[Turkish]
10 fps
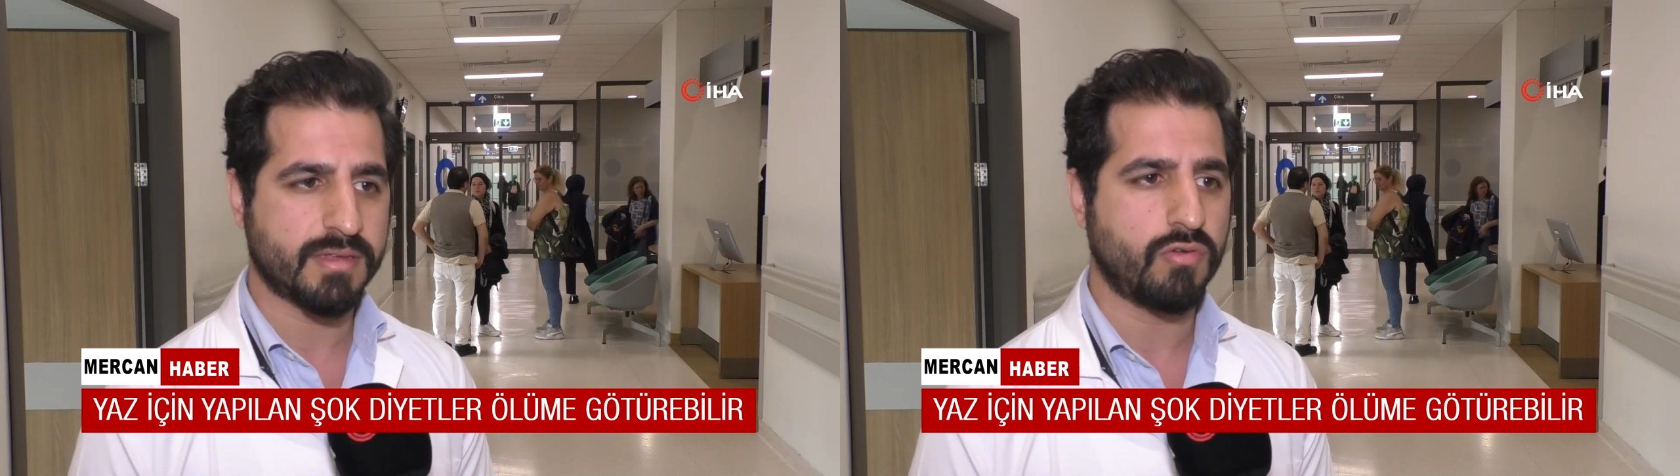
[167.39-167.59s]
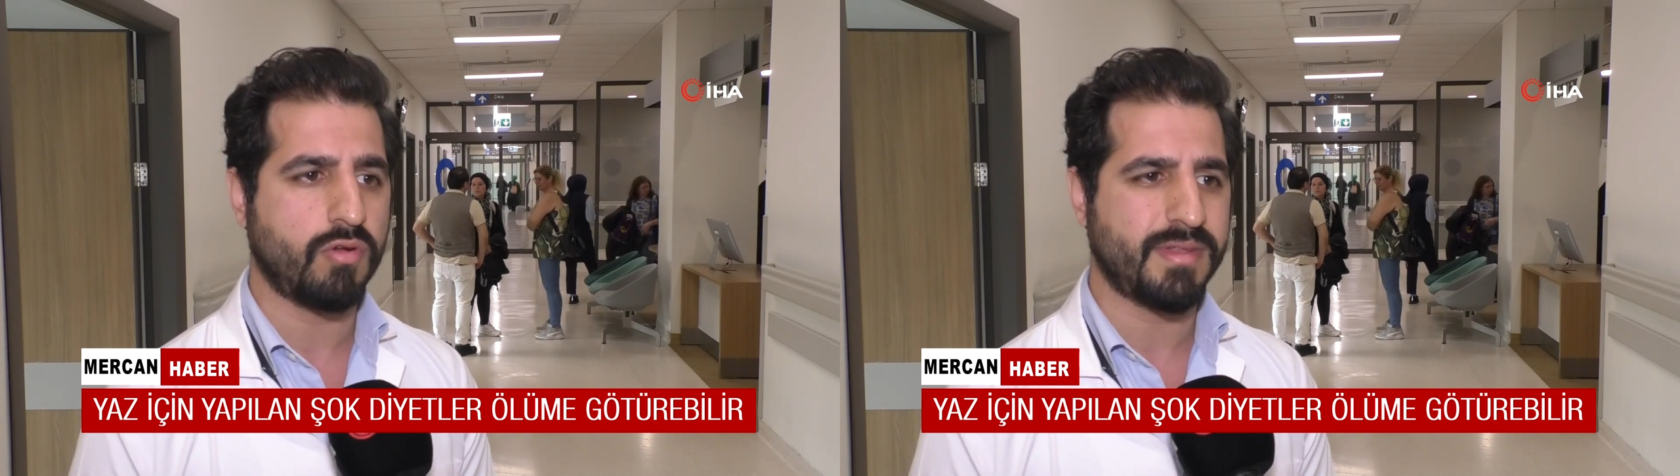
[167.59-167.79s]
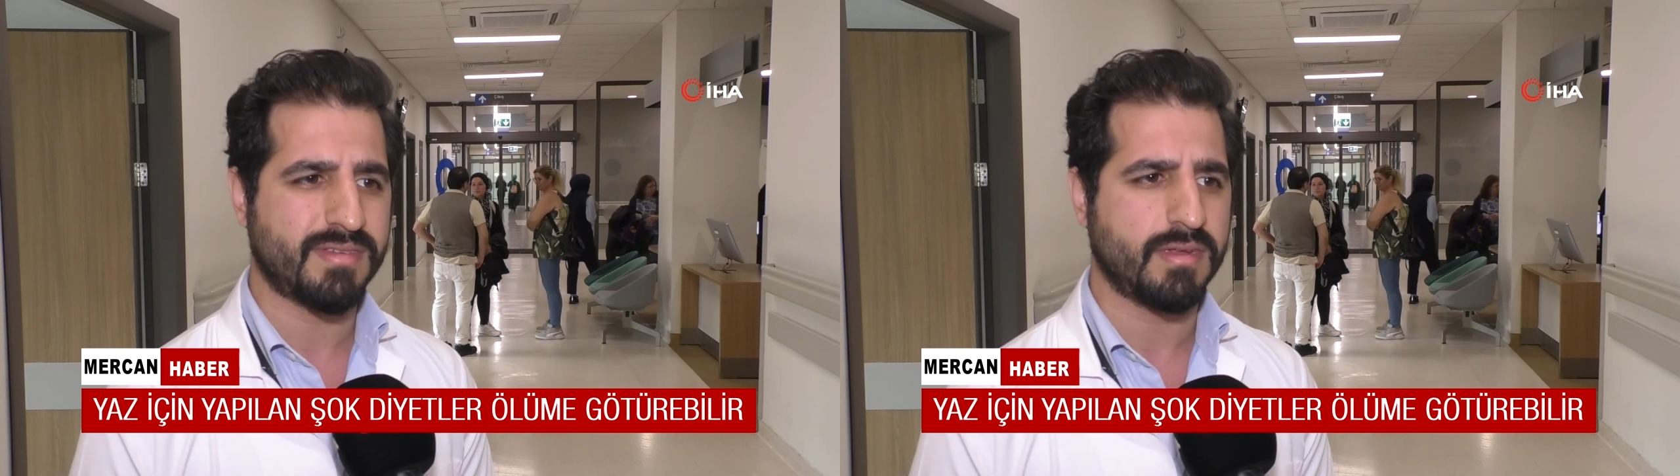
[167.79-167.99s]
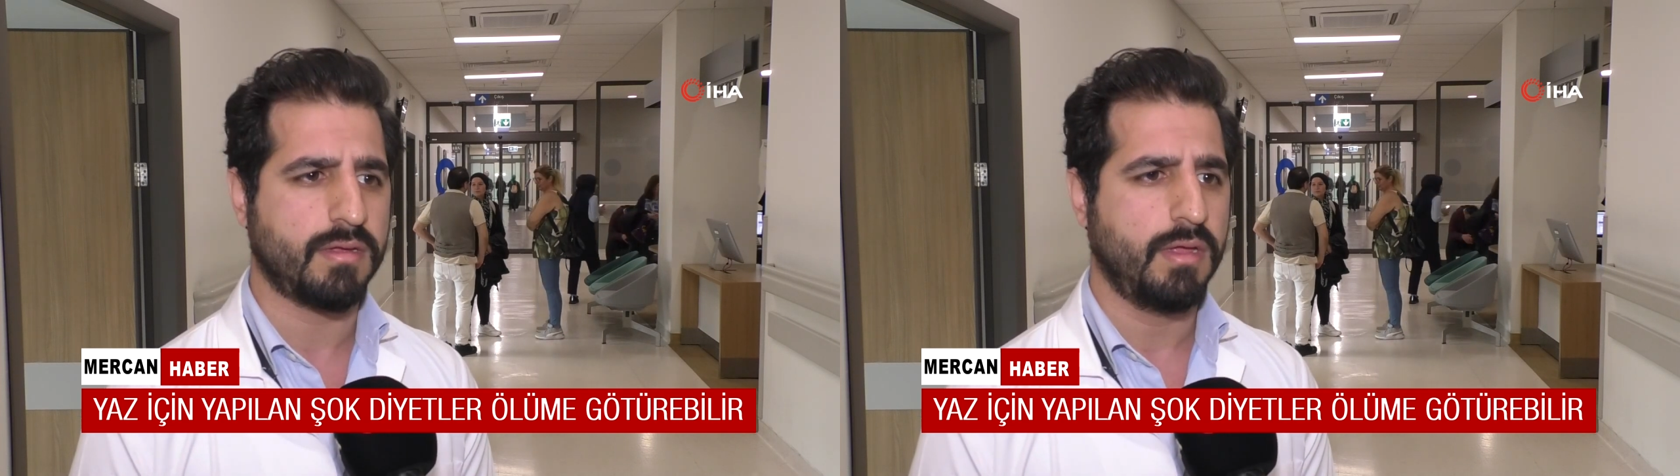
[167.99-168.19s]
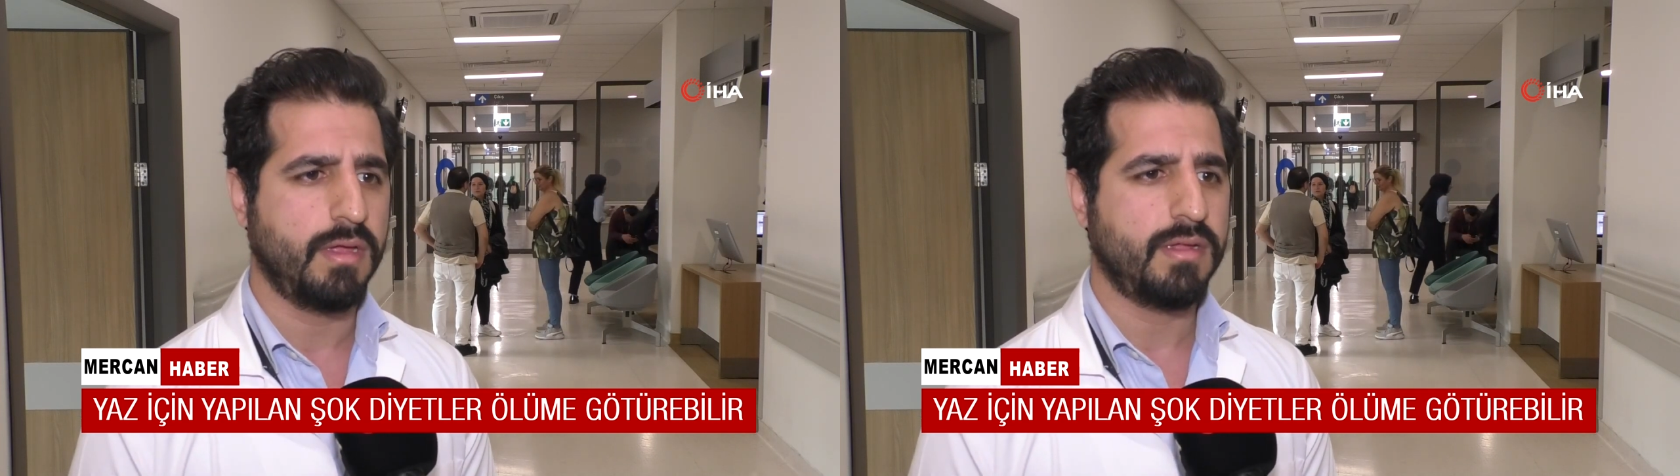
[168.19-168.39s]
2
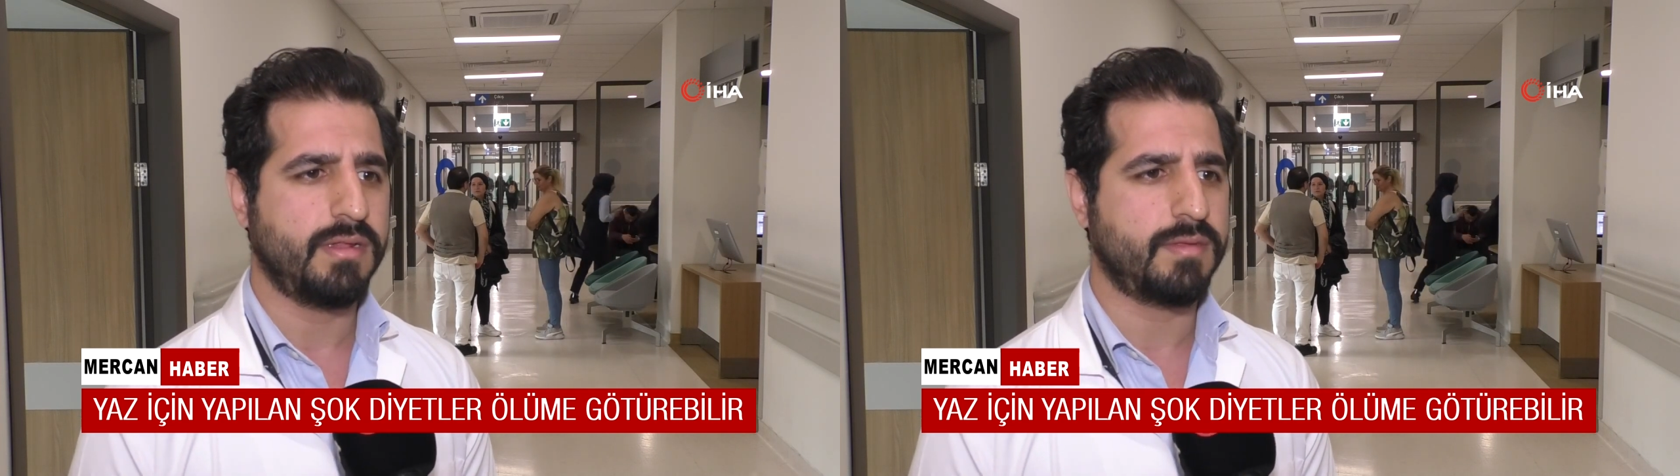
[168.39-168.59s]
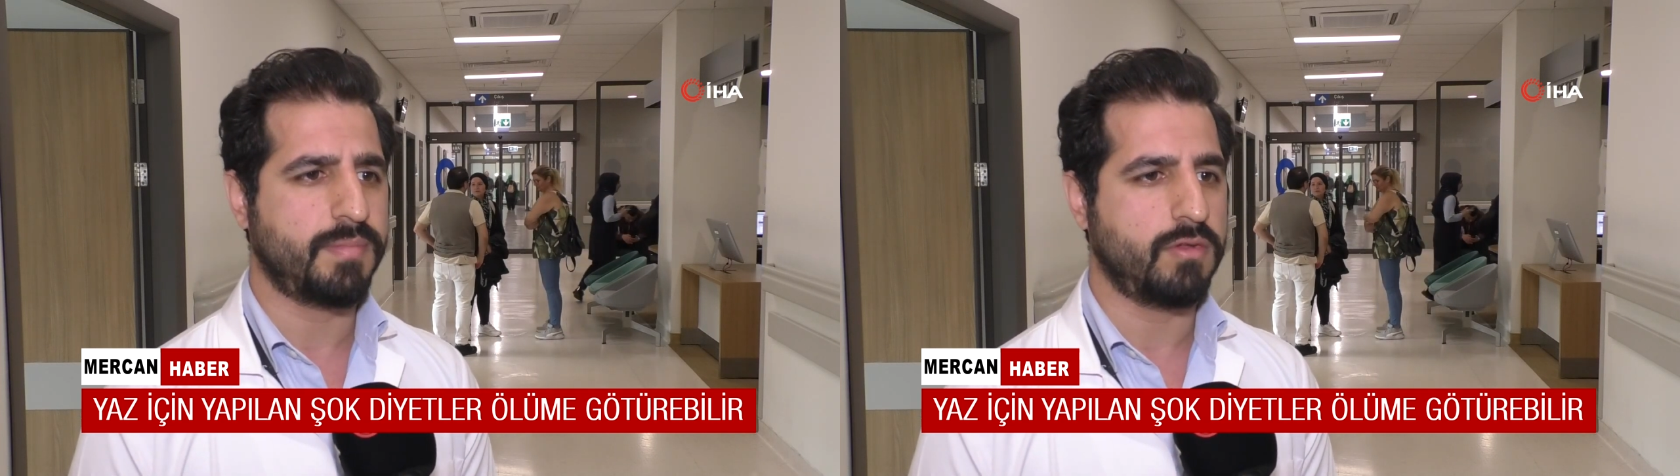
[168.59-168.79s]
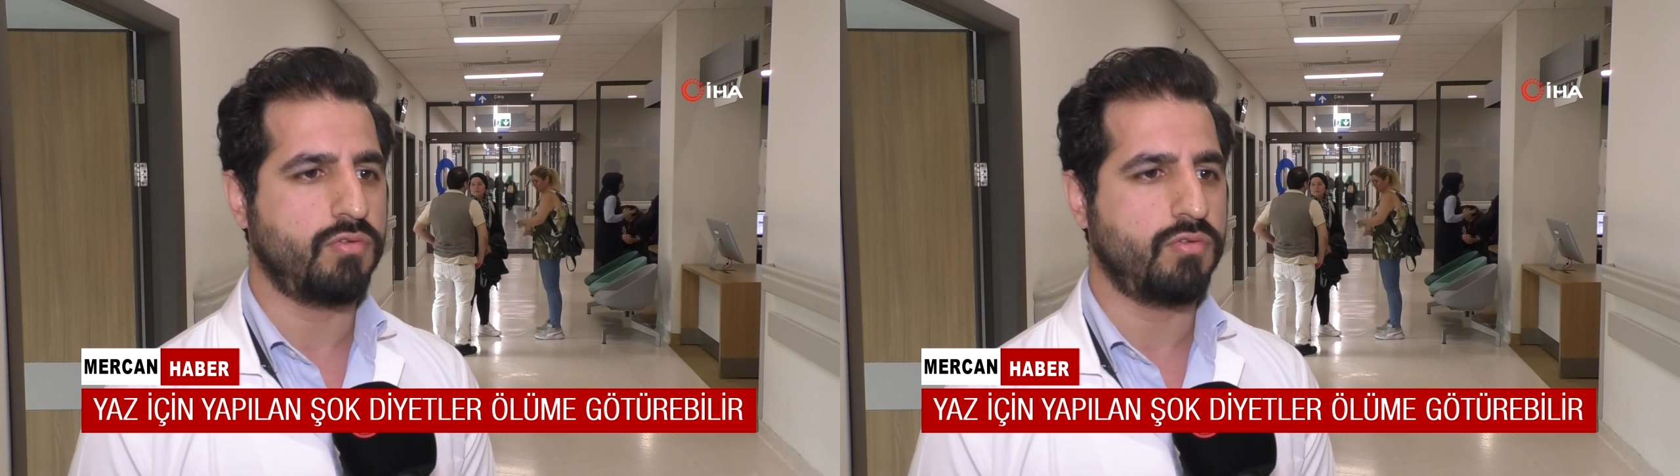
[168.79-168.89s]
kilometrelik bir